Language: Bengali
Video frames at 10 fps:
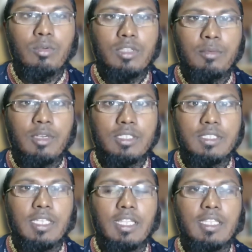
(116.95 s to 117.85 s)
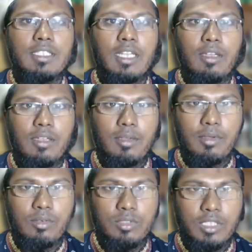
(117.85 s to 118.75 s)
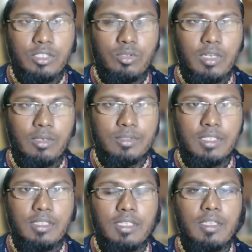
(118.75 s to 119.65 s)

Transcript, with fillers: উঠতি বয়সী ছেলেদের জানা উচিত শোনা উচিত